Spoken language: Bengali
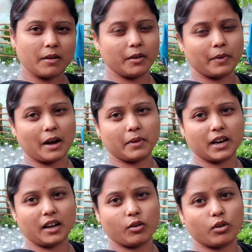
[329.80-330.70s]
আমার বাবা
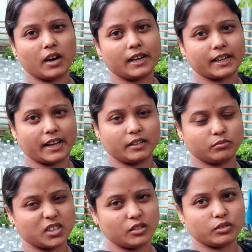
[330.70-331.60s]
না অল টাইম
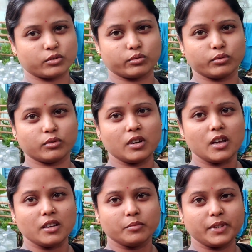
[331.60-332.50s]
যেন তো শুধু
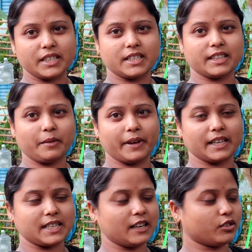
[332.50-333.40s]
বৃষ্টিতে
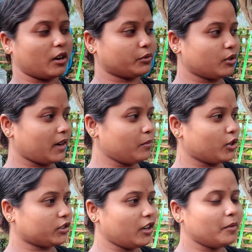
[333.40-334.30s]
ভেজার সব সময়
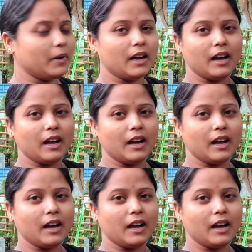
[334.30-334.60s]
মতলব